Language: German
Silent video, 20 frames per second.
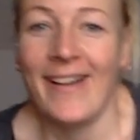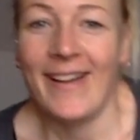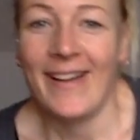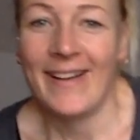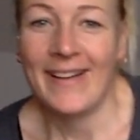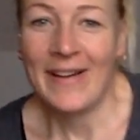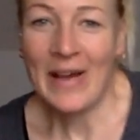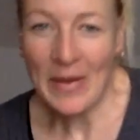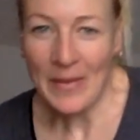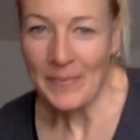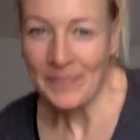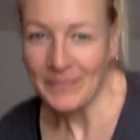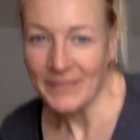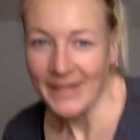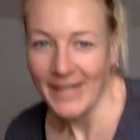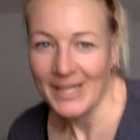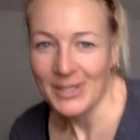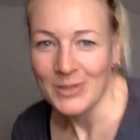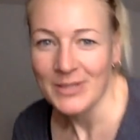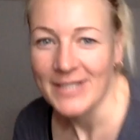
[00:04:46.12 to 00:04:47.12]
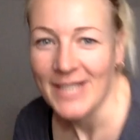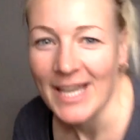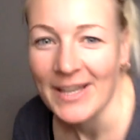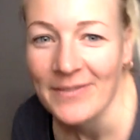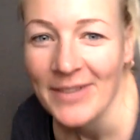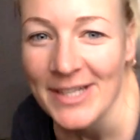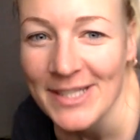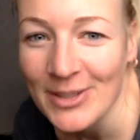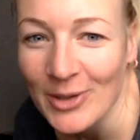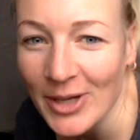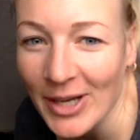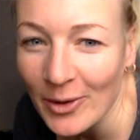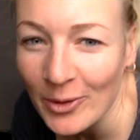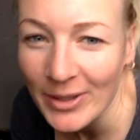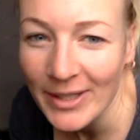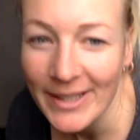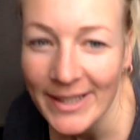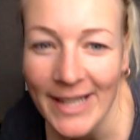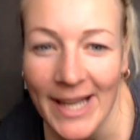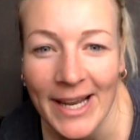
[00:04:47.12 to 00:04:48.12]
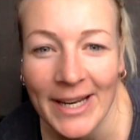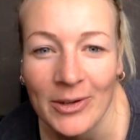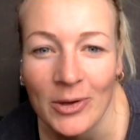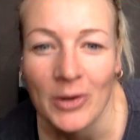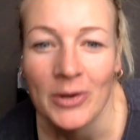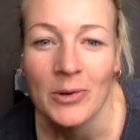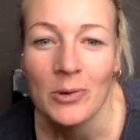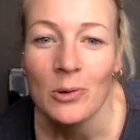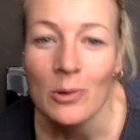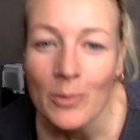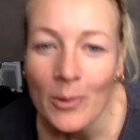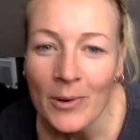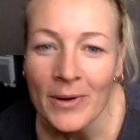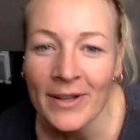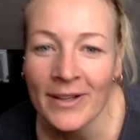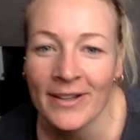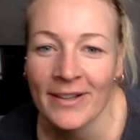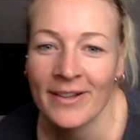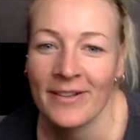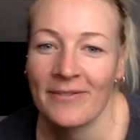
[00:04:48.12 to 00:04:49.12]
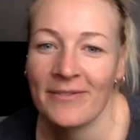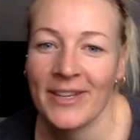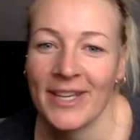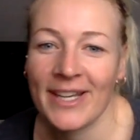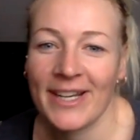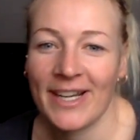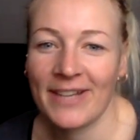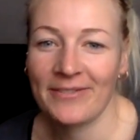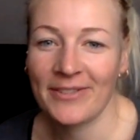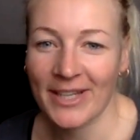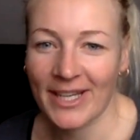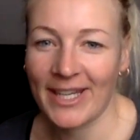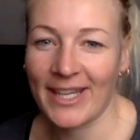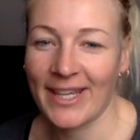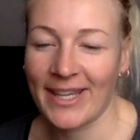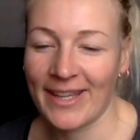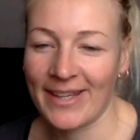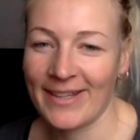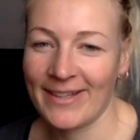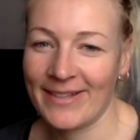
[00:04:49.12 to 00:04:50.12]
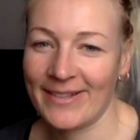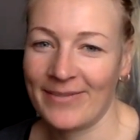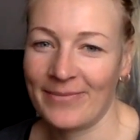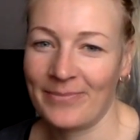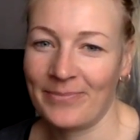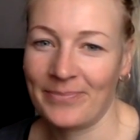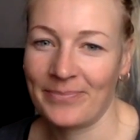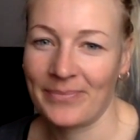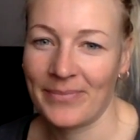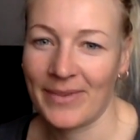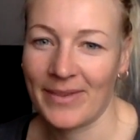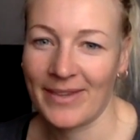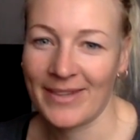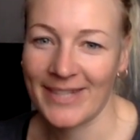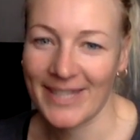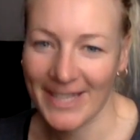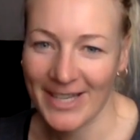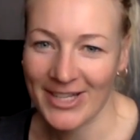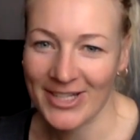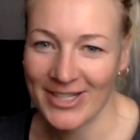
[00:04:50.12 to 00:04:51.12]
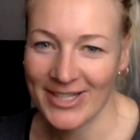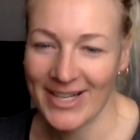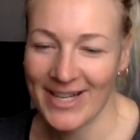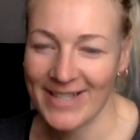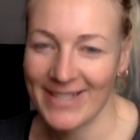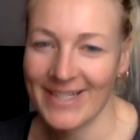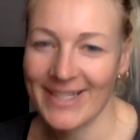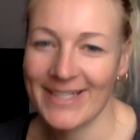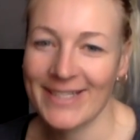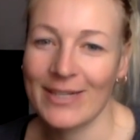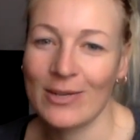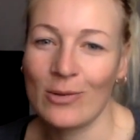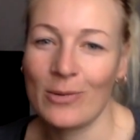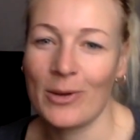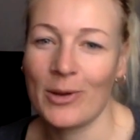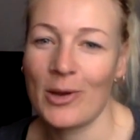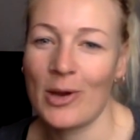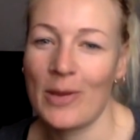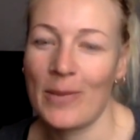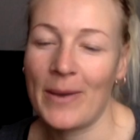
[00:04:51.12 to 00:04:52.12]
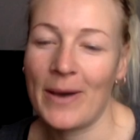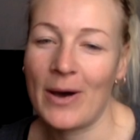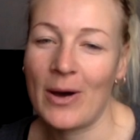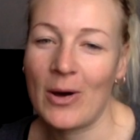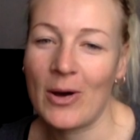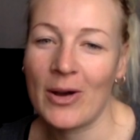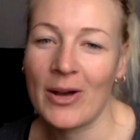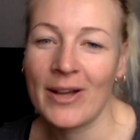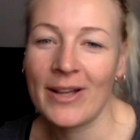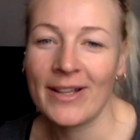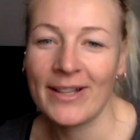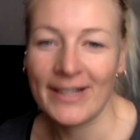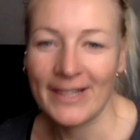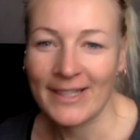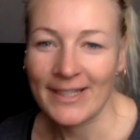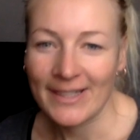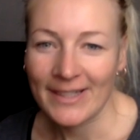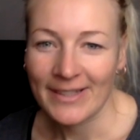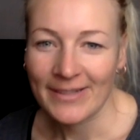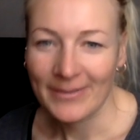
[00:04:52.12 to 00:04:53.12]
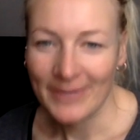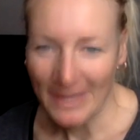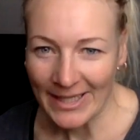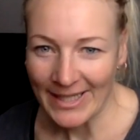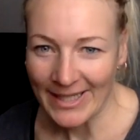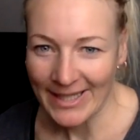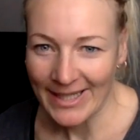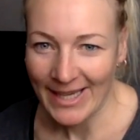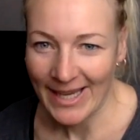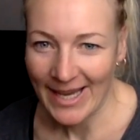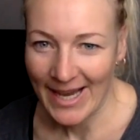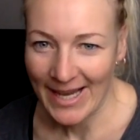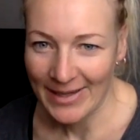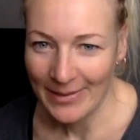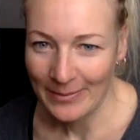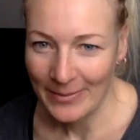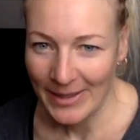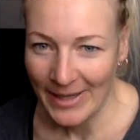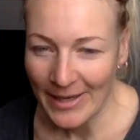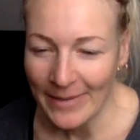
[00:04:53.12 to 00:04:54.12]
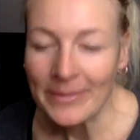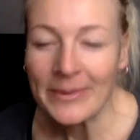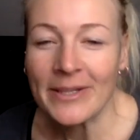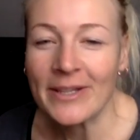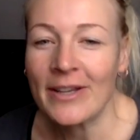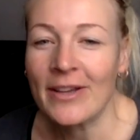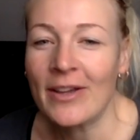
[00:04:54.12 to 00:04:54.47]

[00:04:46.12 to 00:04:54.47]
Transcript: Ähm, dazu zeigen wir jetzt euch gleich noch eine Übung, wie ihr dann wirklich sicherstellt, dass der Oberkörper auch wirklich gerade bleibt.